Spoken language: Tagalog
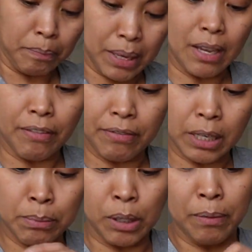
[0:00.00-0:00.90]
Pia
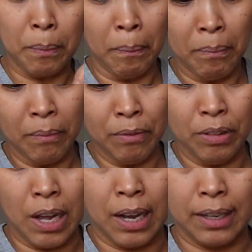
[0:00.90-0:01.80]
Farmer
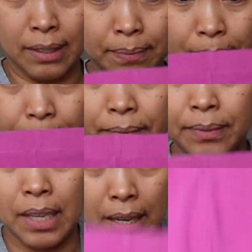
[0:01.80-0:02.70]
Vlog.
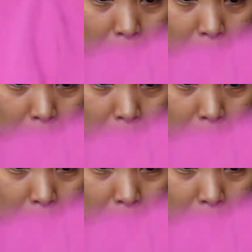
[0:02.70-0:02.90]
Ayan.